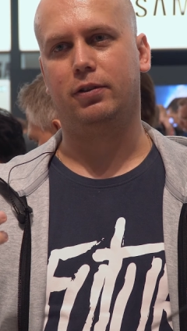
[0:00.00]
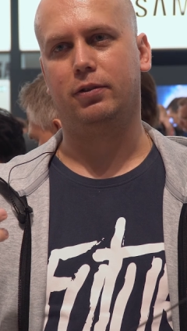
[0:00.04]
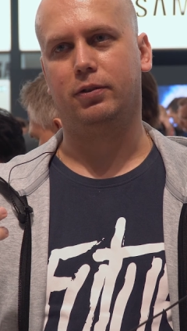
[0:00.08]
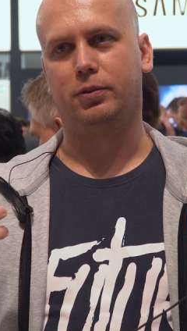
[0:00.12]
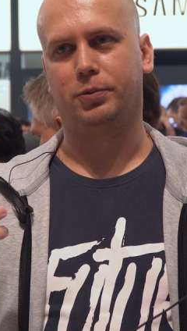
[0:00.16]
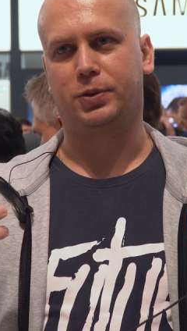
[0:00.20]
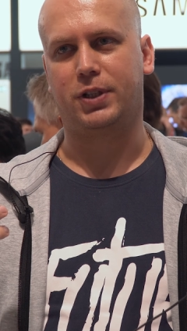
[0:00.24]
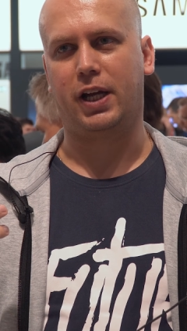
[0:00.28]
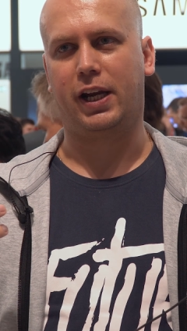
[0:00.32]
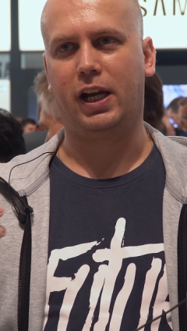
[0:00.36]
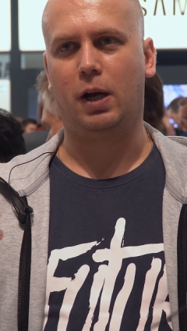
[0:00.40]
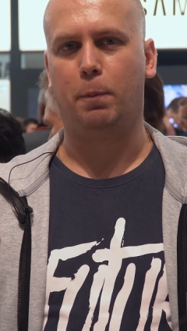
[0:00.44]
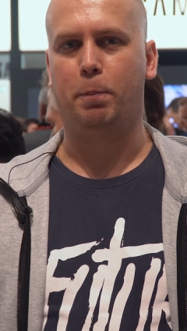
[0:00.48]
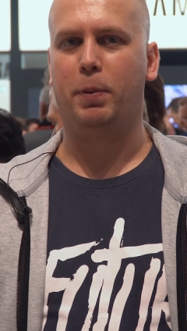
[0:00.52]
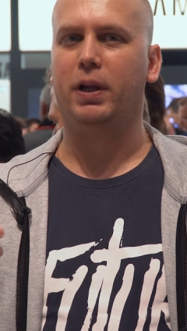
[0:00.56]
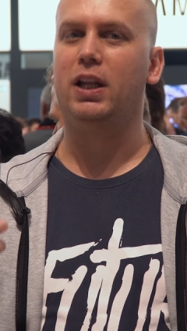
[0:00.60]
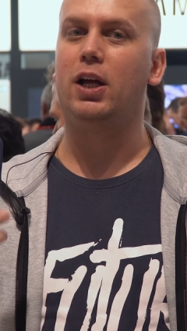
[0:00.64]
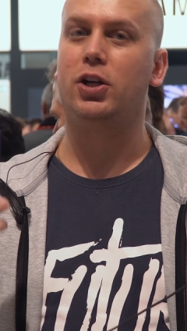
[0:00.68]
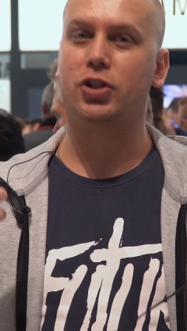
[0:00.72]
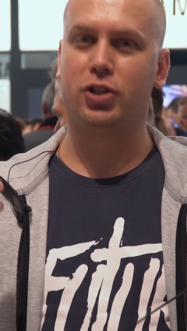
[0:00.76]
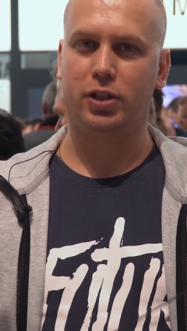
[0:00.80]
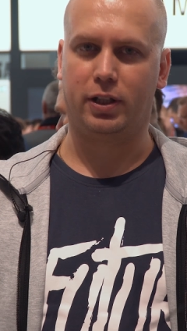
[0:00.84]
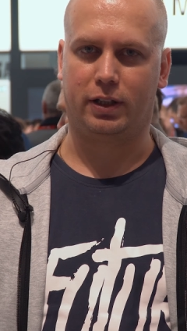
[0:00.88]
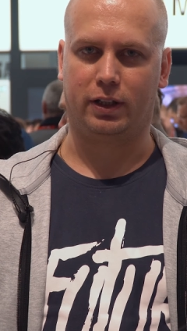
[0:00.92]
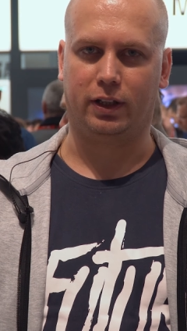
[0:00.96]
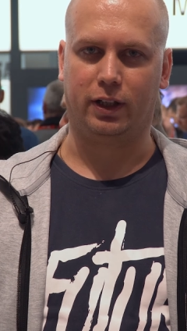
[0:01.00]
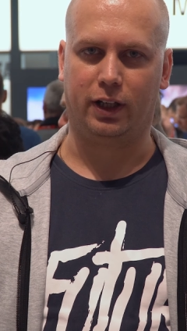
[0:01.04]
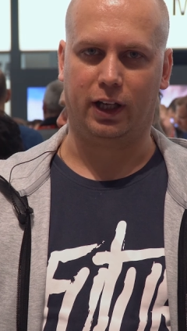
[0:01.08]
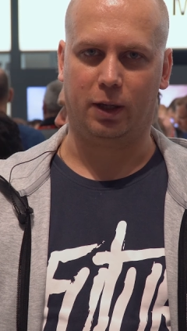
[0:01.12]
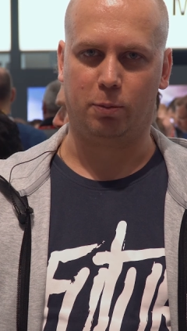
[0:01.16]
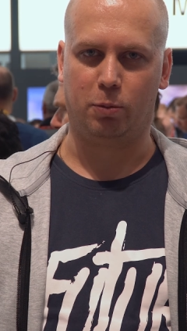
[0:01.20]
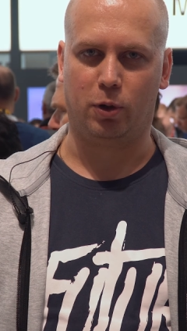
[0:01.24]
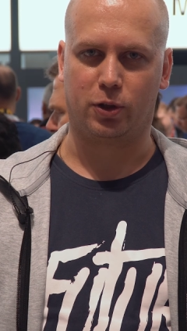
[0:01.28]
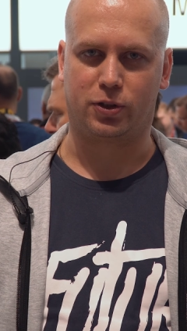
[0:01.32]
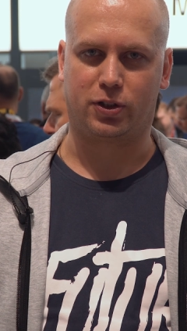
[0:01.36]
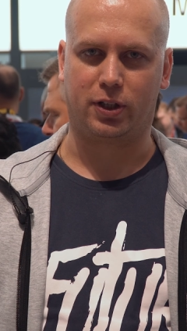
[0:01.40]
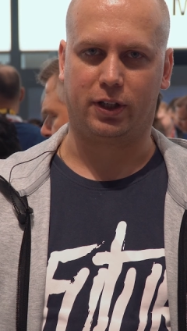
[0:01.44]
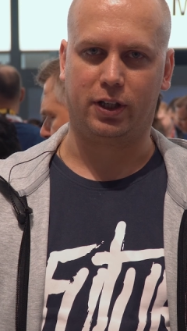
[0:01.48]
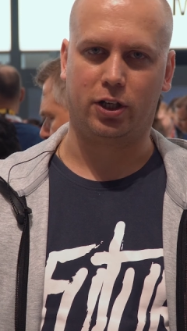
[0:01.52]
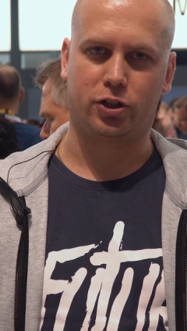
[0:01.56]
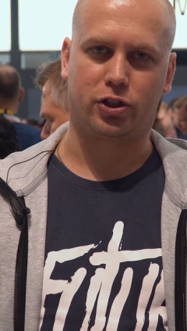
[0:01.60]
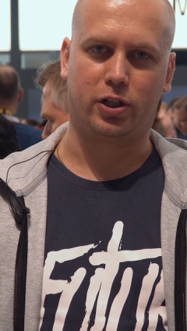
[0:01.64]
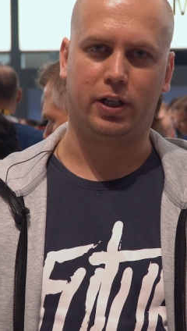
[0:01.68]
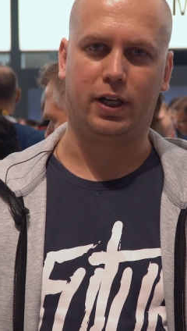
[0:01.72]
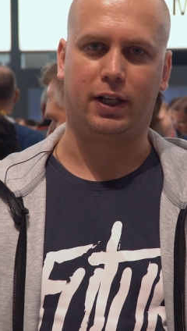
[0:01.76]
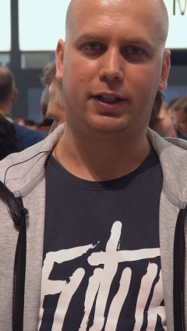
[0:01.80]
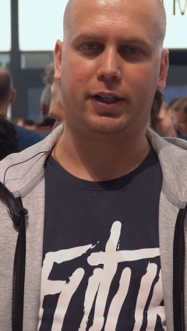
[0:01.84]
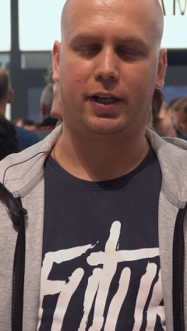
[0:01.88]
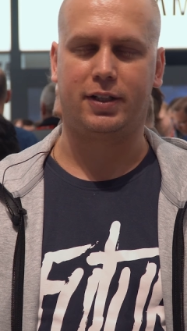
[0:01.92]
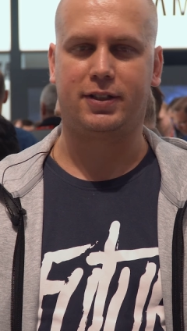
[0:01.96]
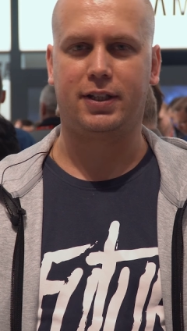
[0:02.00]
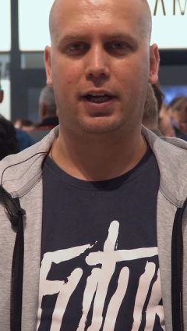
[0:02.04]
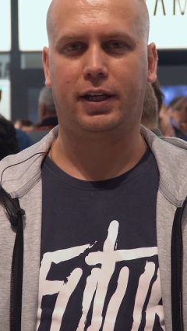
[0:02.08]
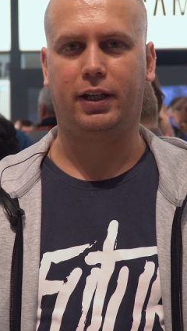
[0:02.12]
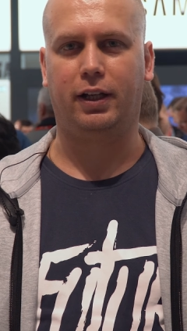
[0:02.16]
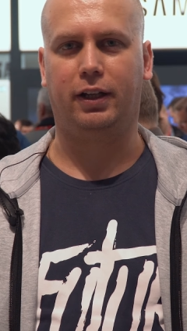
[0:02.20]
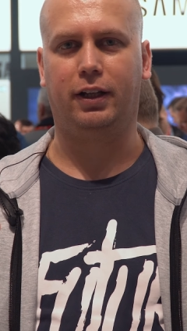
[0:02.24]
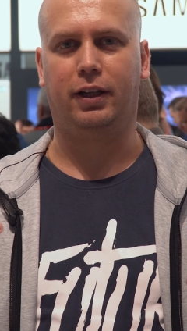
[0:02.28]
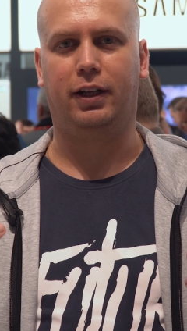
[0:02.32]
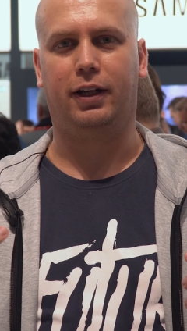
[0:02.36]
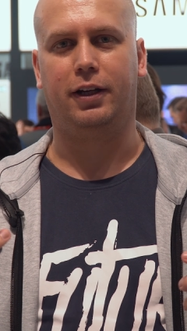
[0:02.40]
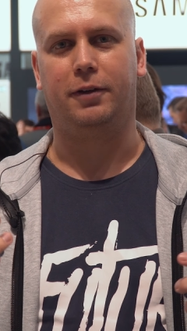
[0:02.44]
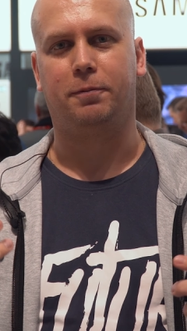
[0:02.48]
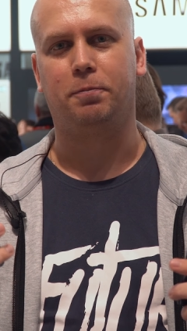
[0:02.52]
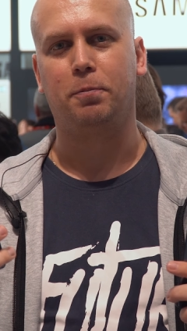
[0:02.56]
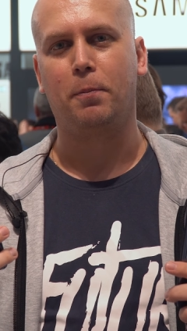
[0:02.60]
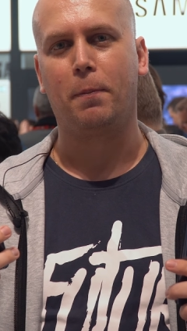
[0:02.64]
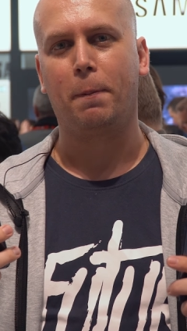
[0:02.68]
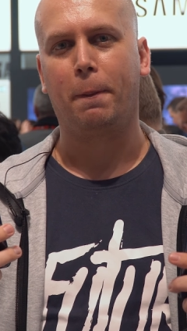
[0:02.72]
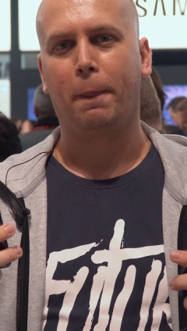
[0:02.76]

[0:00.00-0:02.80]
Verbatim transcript: ну, скорее положительные эмоции, нежели отрицательные.